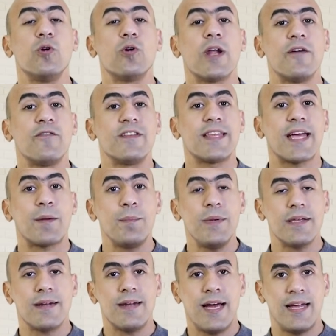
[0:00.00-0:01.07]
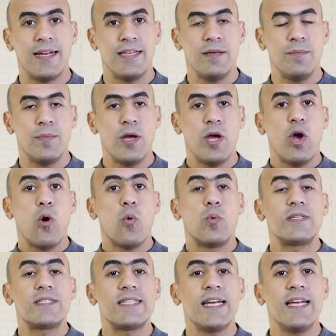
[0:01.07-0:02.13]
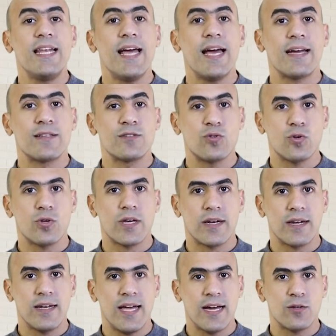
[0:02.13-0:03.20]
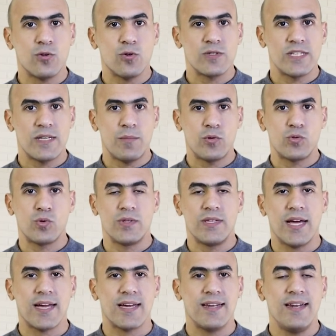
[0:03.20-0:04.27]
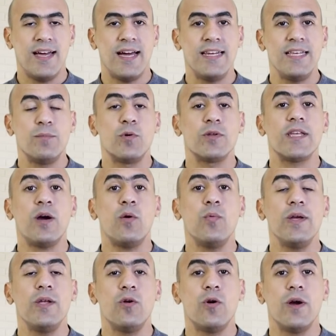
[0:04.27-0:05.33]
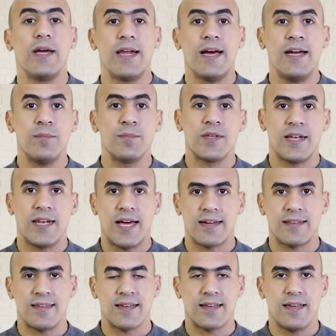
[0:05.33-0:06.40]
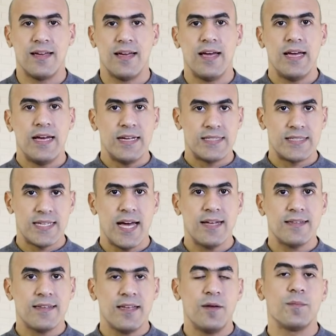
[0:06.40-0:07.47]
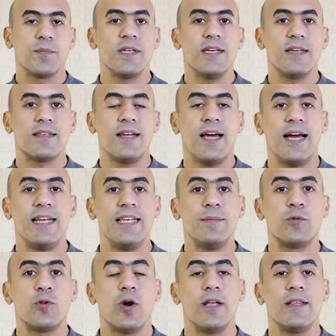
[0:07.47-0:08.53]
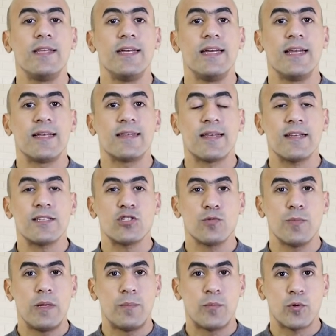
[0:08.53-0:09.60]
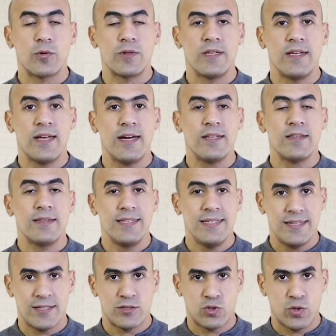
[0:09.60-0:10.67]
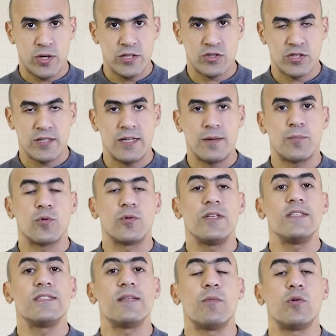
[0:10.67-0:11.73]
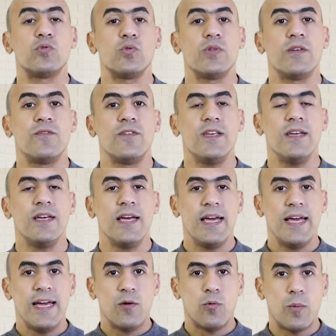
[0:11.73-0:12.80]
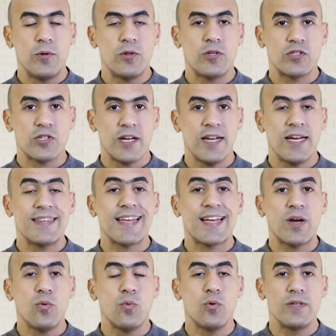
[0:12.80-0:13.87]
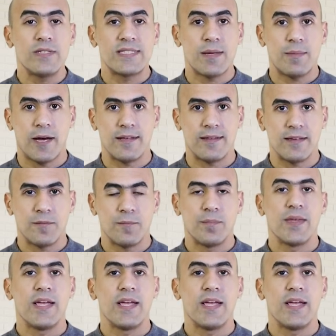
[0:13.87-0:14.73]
بدورها في تخمير الحليب واستهلاك سكر اللاكتوز الموجود داخل الحليب وتحويله إلى حمض اللاكتيك زيادة حمضية الحليب تؤدي إلى ترسب البروتينات ديناتشوريشن للبروتينز الموجودة فيه وبنتج عنها تكون الزبادي